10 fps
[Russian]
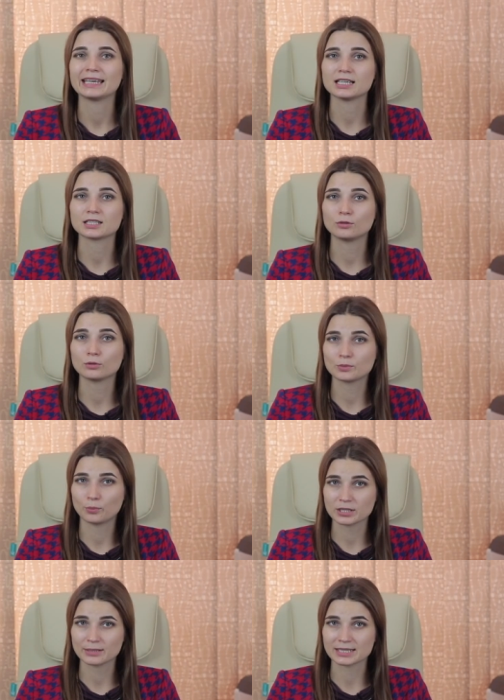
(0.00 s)
есть курс
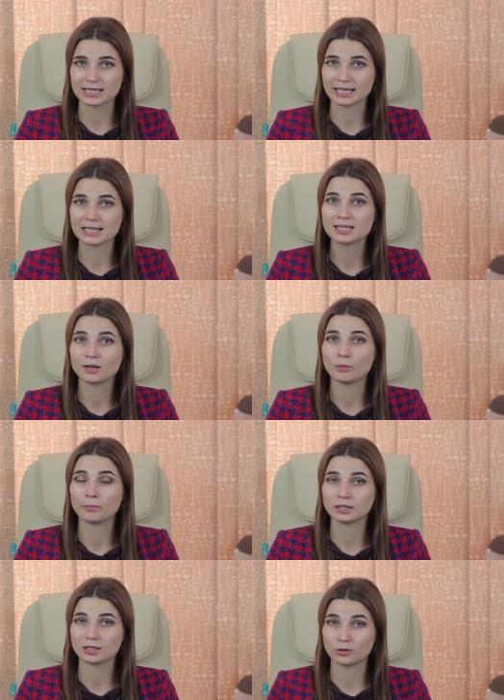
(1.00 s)
по самостоятельному
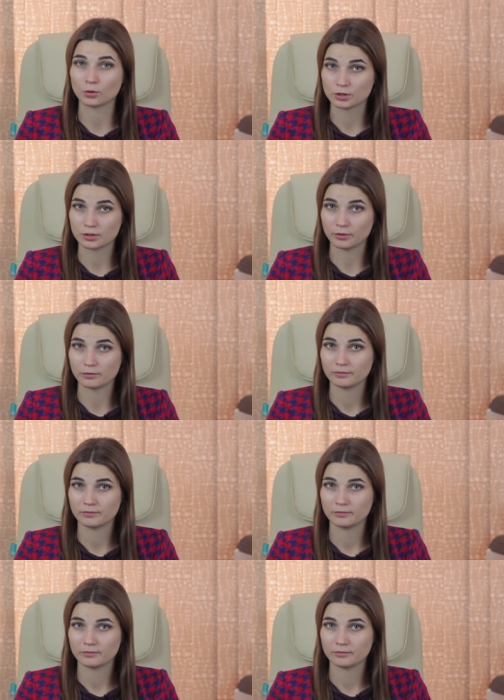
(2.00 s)
банкротству.